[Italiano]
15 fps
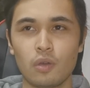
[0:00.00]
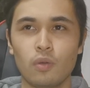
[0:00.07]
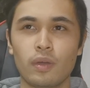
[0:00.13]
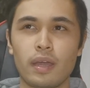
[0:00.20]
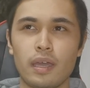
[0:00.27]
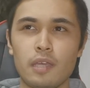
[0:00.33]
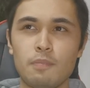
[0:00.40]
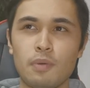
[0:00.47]

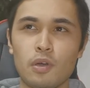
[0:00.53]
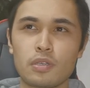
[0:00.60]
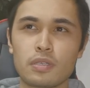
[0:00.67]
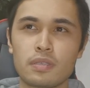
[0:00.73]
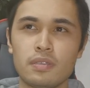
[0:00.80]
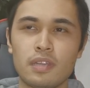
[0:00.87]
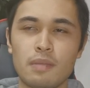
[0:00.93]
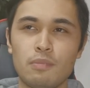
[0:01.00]
Ora, i
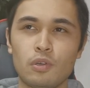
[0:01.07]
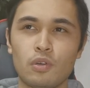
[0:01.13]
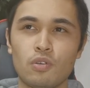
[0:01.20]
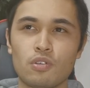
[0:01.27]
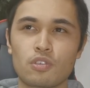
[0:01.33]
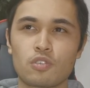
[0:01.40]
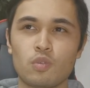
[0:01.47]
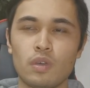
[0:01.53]
posti del mio
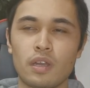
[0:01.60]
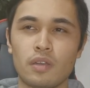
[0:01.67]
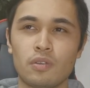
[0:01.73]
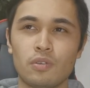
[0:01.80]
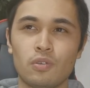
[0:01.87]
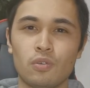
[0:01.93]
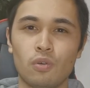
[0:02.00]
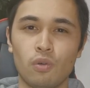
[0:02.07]
corso
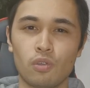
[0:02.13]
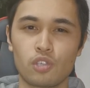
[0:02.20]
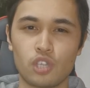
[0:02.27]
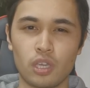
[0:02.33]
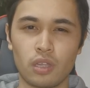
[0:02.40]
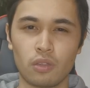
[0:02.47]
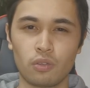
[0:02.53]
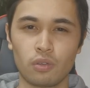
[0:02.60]
erano
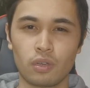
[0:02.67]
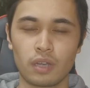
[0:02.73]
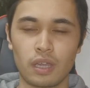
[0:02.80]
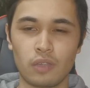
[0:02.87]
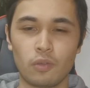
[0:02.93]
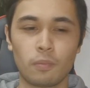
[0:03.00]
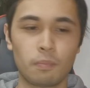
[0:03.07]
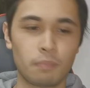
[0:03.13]
100,
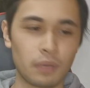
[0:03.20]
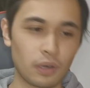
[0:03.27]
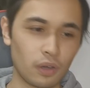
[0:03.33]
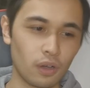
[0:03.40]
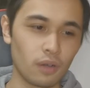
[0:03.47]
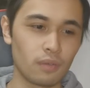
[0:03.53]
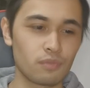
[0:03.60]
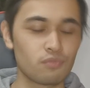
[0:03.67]
credo,
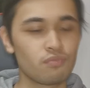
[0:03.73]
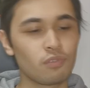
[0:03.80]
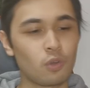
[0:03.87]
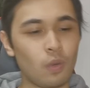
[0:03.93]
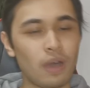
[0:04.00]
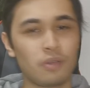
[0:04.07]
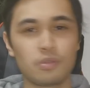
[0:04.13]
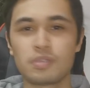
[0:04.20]
però
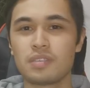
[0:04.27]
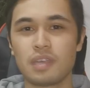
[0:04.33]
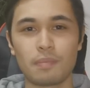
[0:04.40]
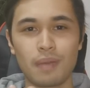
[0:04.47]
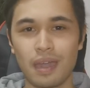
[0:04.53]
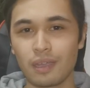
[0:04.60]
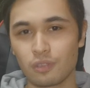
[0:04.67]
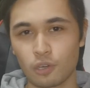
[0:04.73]
qua non si è
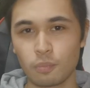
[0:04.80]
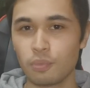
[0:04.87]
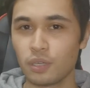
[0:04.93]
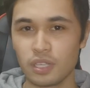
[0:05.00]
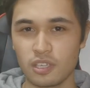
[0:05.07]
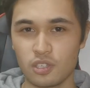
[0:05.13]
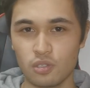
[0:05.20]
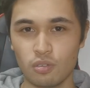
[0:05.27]
mai troppo
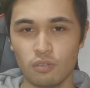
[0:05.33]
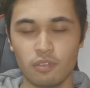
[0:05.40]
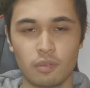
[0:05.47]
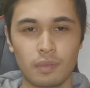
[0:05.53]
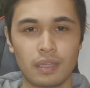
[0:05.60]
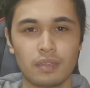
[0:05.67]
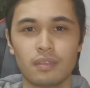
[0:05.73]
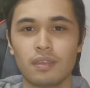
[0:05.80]
rigidi
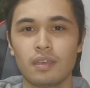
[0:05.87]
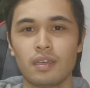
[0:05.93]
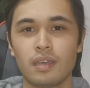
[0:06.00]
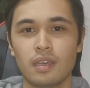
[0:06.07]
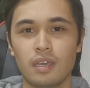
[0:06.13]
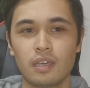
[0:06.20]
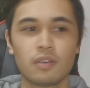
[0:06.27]
ovviamente.